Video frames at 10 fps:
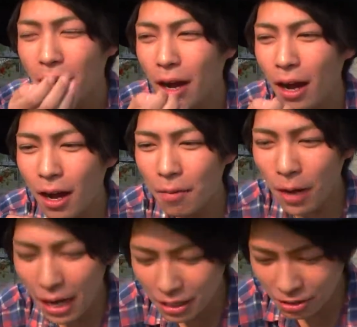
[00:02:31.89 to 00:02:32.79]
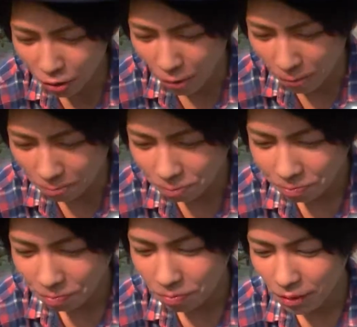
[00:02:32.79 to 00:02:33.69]
甘いぞ。
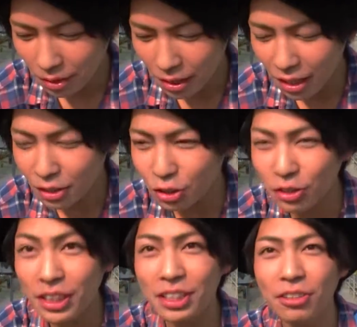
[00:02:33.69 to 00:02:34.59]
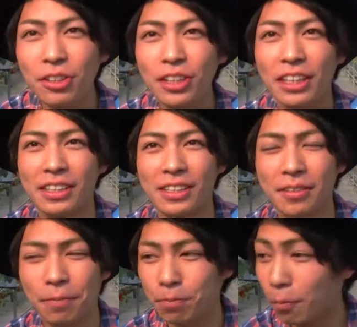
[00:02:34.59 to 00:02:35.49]
果汁がすごいで
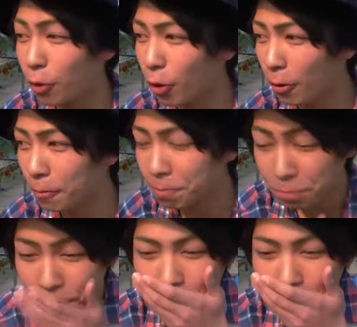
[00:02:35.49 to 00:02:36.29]
す。もう